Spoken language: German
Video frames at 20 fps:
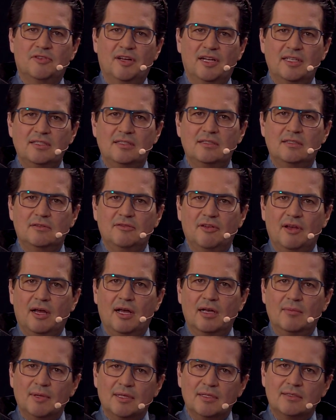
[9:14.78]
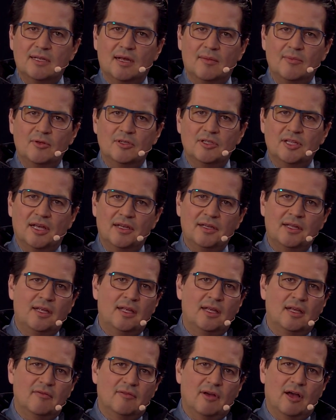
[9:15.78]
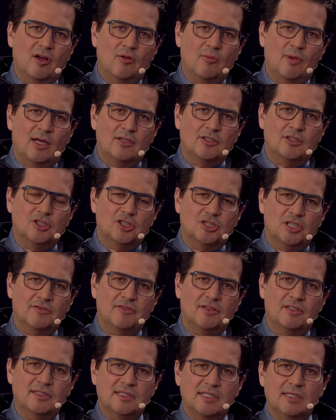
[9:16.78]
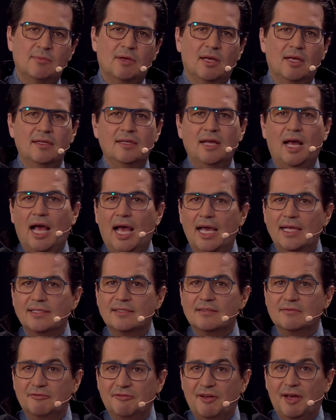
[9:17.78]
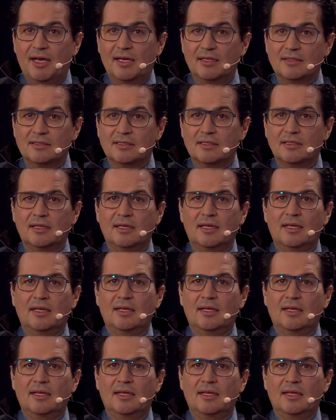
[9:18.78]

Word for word: falls Sie sich fragen, meine Damen und Herren, warum hat Stefan Zimmer in der heißen Phase